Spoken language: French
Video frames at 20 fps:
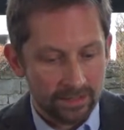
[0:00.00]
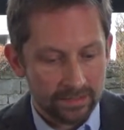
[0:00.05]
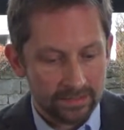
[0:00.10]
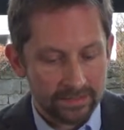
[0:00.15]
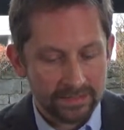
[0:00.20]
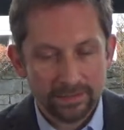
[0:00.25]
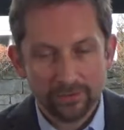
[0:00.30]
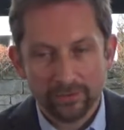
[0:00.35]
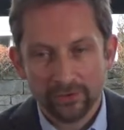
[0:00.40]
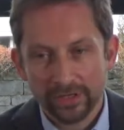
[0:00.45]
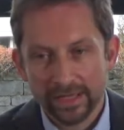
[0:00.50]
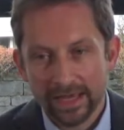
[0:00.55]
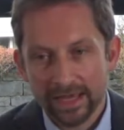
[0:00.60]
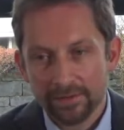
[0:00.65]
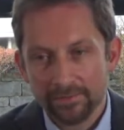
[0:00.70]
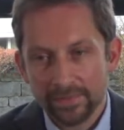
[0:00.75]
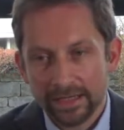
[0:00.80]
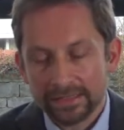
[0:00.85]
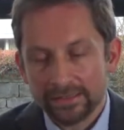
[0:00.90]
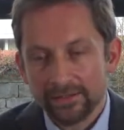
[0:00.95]
Si on
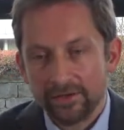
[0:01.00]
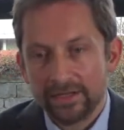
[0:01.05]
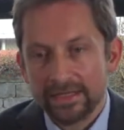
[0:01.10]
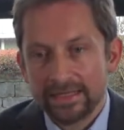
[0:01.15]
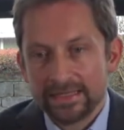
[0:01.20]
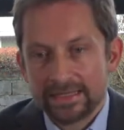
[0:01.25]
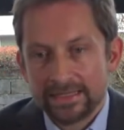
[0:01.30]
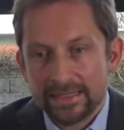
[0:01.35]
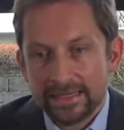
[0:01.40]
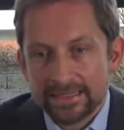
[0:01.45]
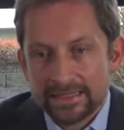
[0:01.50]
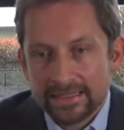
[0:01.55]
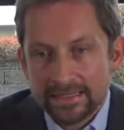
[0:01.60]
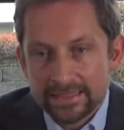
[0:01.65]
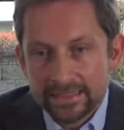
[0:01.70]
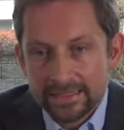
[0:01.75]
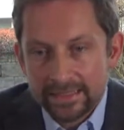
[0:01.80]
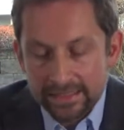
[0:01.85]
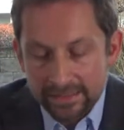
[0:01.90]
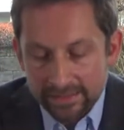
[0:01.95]
regarde maintenant les
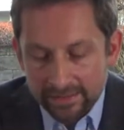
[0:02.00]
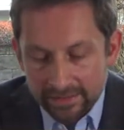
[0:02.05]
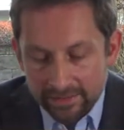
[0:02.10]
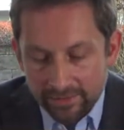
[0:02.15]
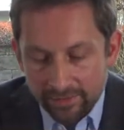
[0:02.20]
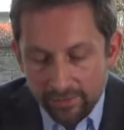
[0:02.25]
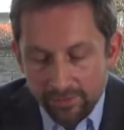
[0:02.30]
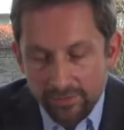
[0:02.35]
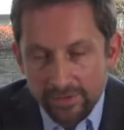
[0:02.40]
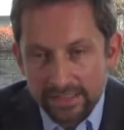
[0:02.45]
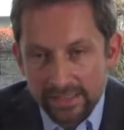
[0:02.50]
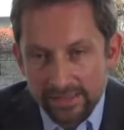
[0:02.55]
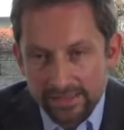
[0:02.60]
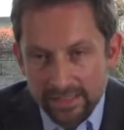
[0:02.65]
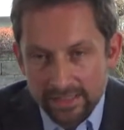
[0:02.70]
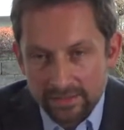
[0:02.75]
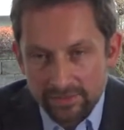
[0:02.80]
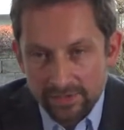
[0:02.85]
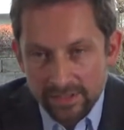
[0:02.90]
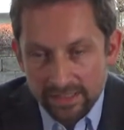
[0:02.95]
statistiques aux
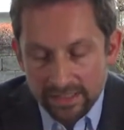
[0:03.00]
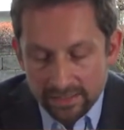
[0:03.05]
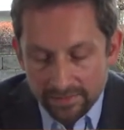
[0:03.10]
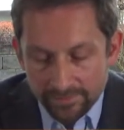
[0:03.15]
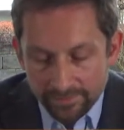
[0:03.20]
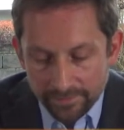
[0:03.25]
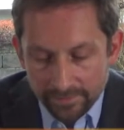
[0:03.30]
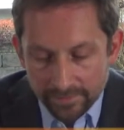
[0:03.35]
États-Unis,